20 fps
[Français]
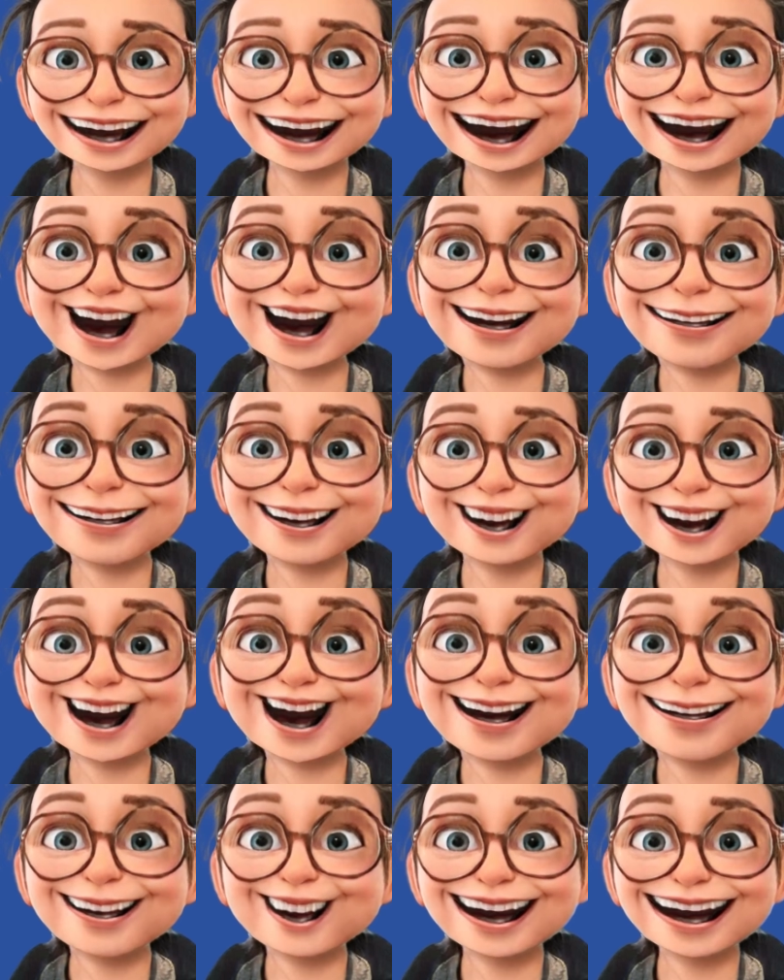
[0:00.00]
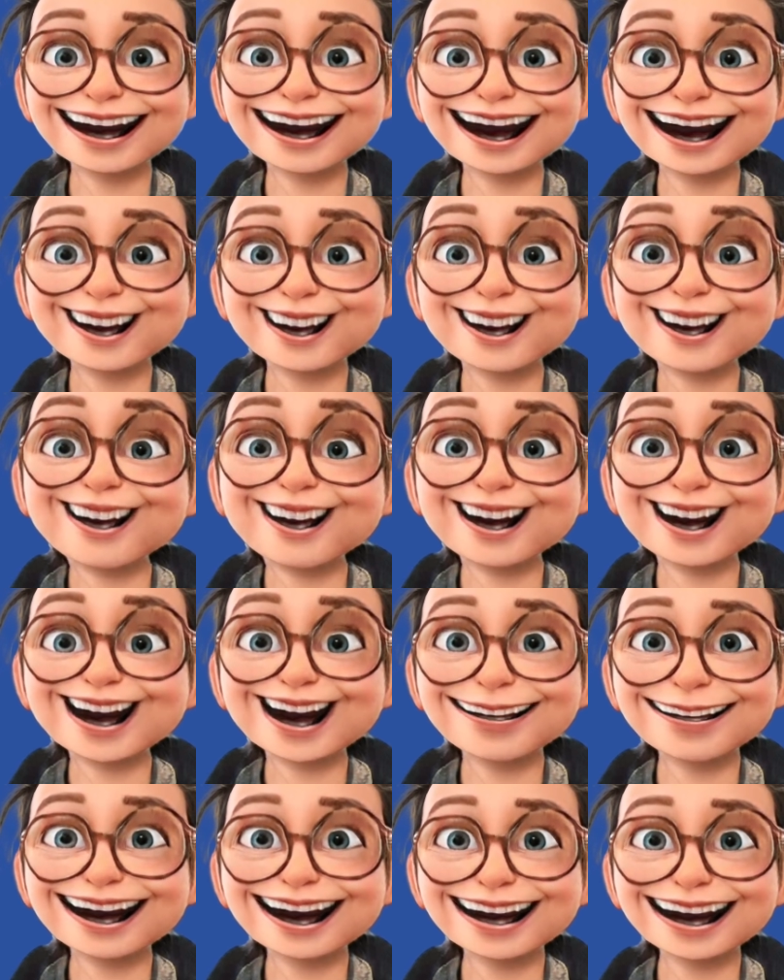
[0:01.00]
sont les rôles du président de
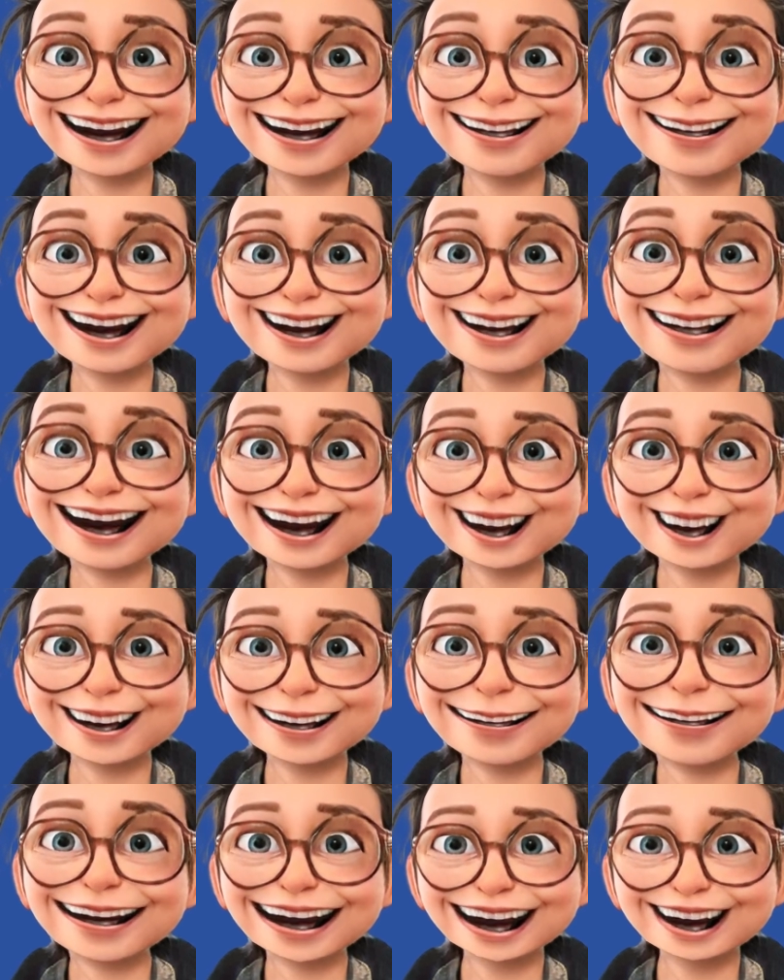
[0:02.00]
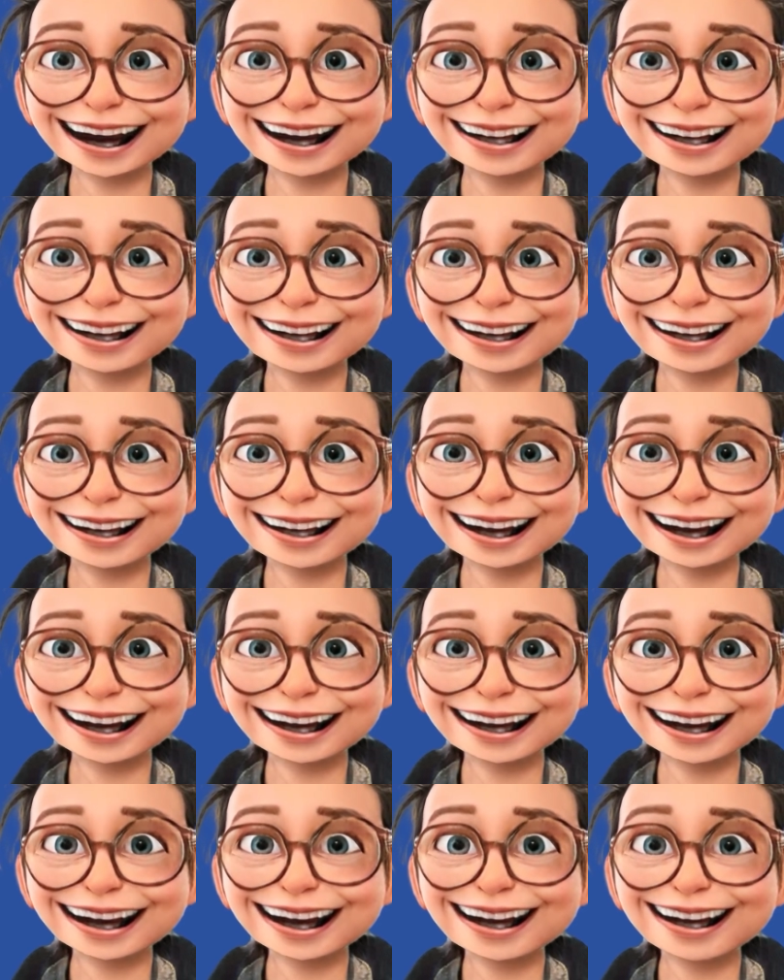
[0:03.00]
la République et ses fonctions
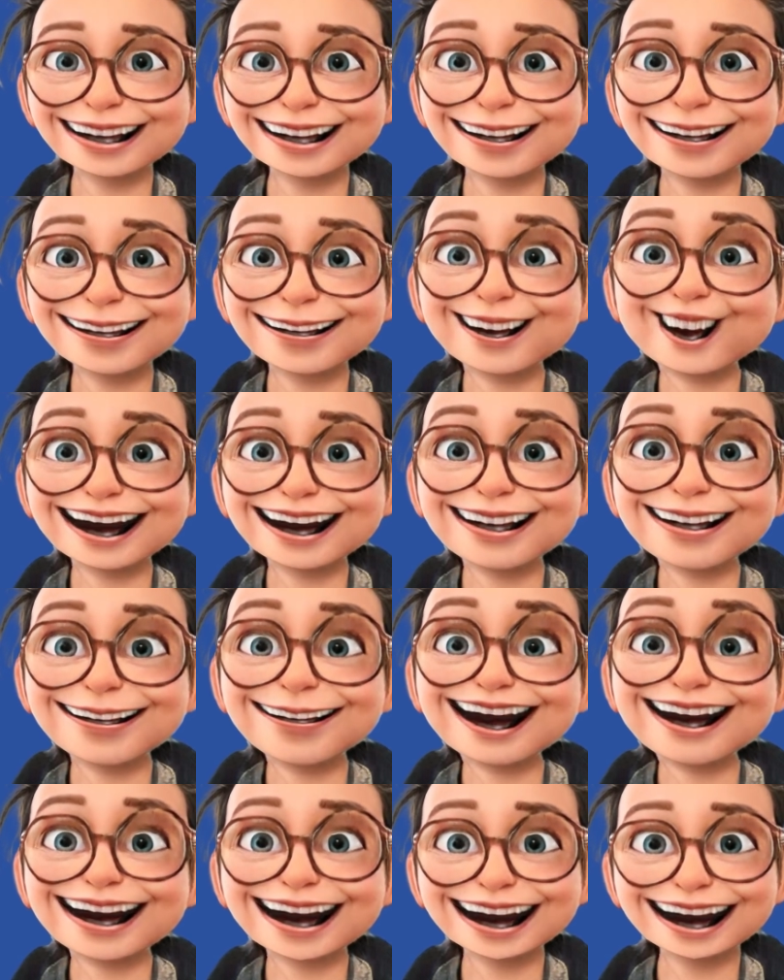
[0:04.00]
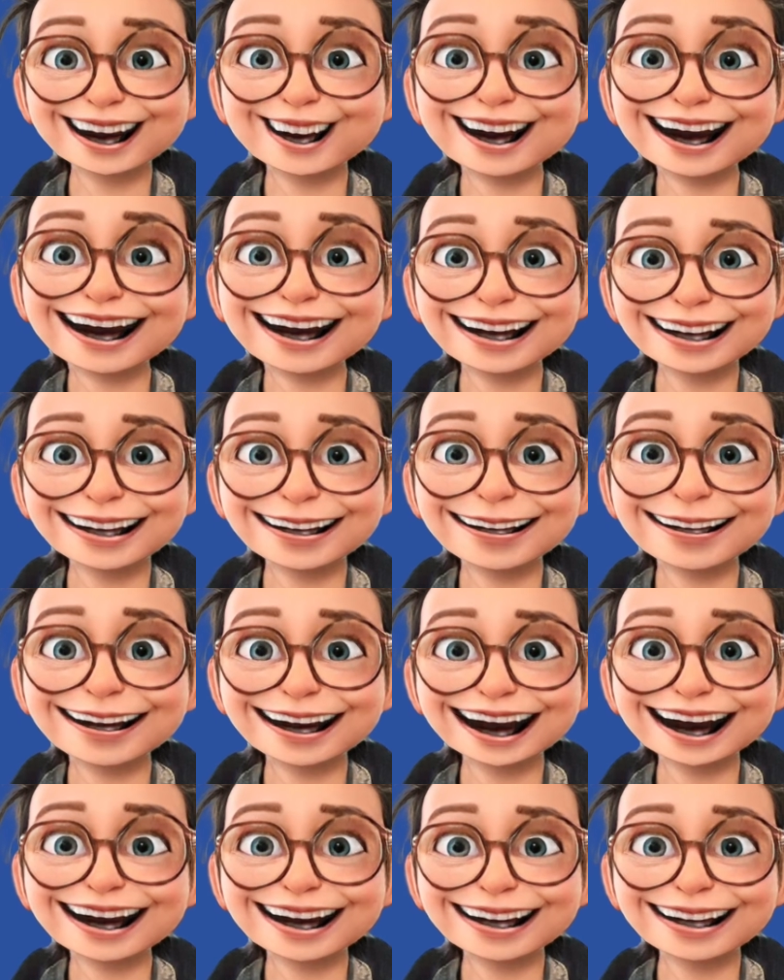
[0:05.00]
Le président actuel, c'est M.
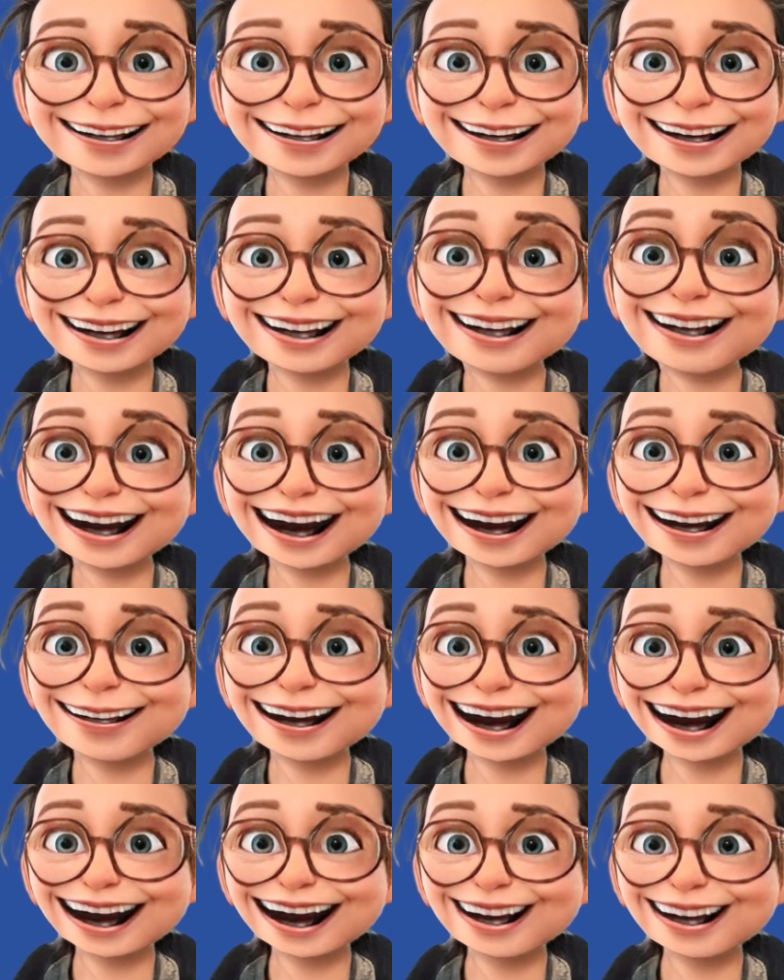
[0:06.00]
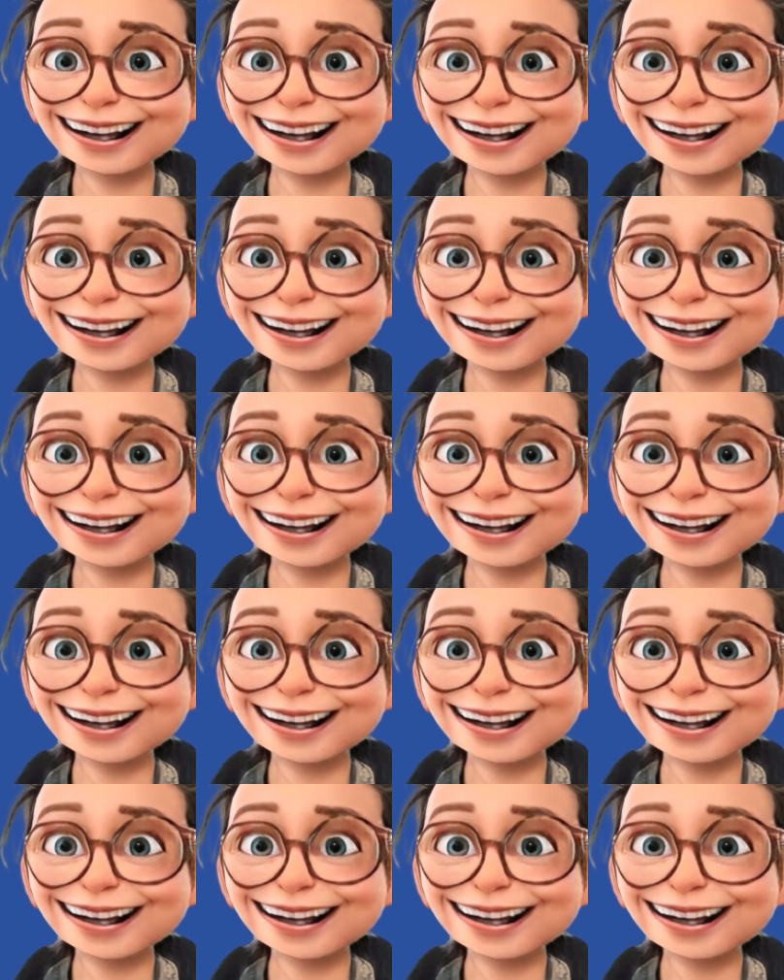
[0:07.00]
Emmanuel Macron.